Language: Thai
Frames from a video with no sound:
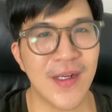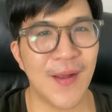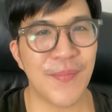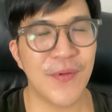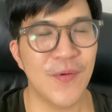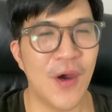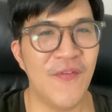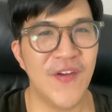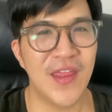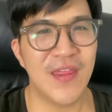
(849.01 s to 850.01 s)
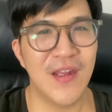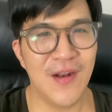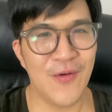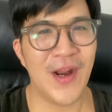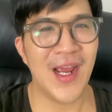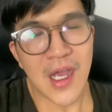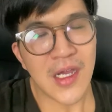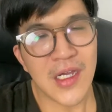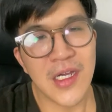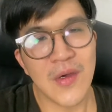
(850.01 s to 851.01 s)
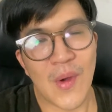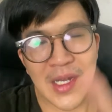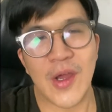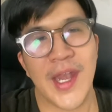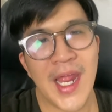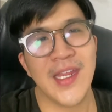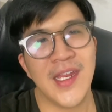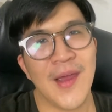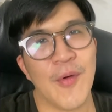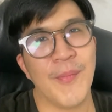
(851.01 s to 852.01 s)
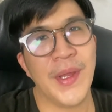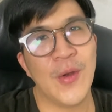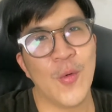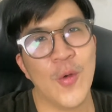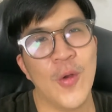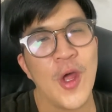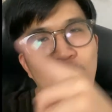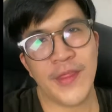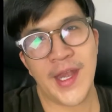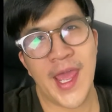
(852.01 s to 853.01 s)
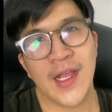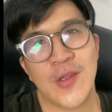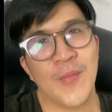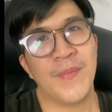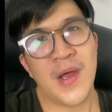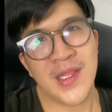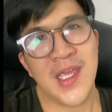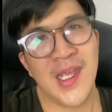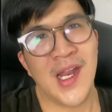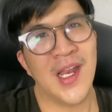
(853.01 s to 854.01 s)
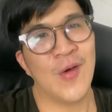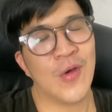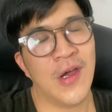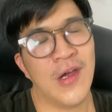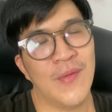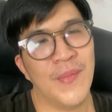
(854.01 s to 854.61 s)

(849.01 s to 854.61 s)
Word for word: กลับสู่ออฟฟิศที่เรารักก็คือวันก่อนหน้านี้เนี่ยผมไปดูรุ่นน้องแสดงจบปาร์ตี้นะแล้วก็